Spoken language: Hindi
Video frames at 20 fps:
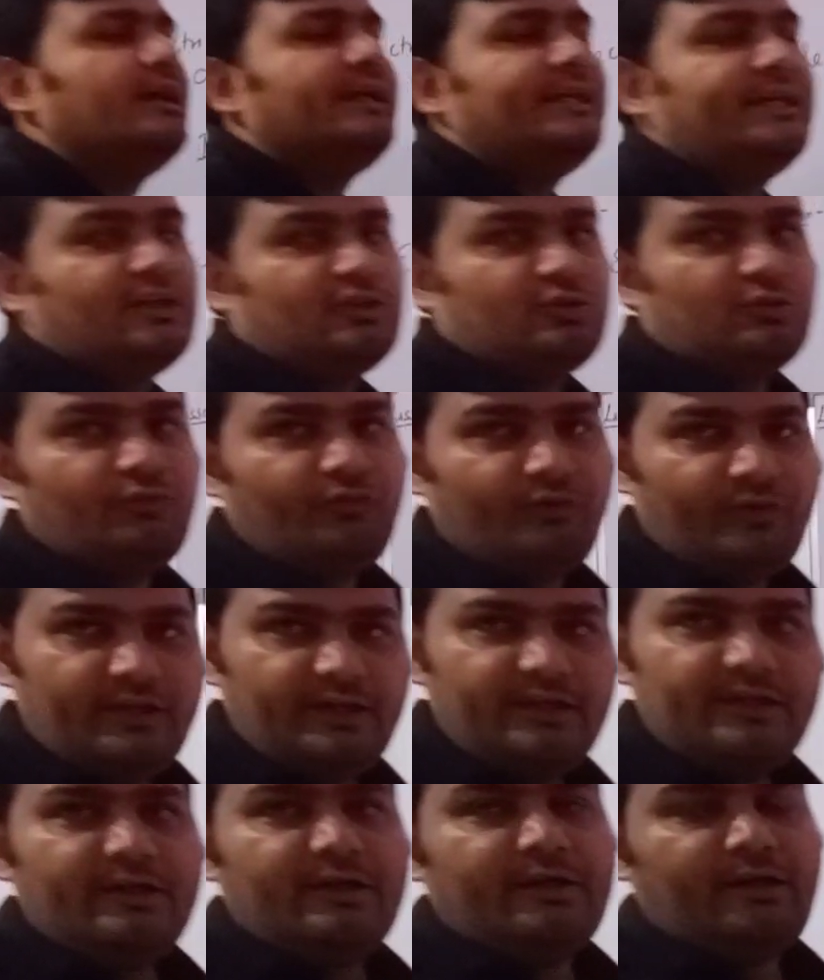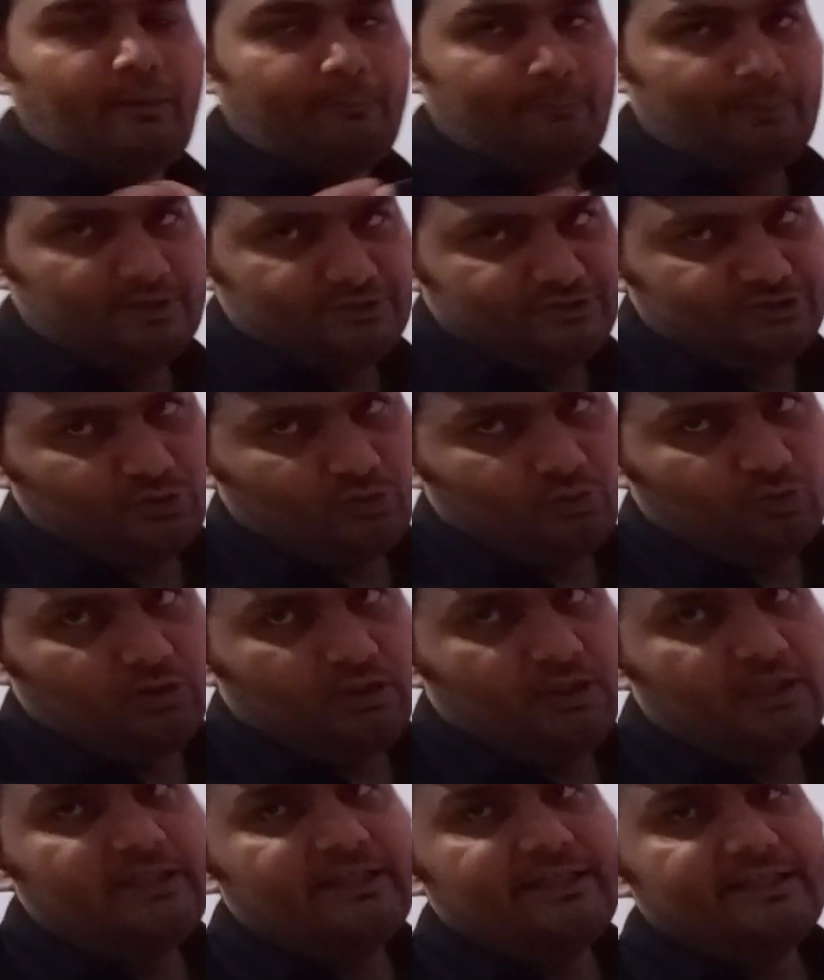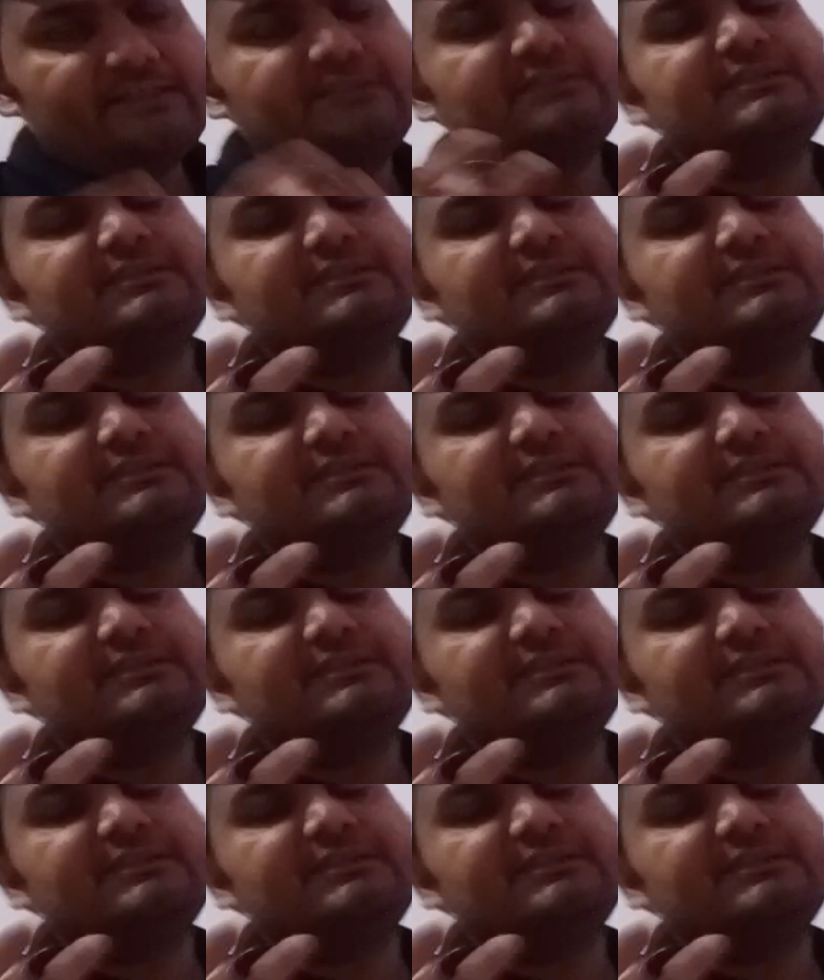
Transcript: या तो फिर रिपल्शन होगा इस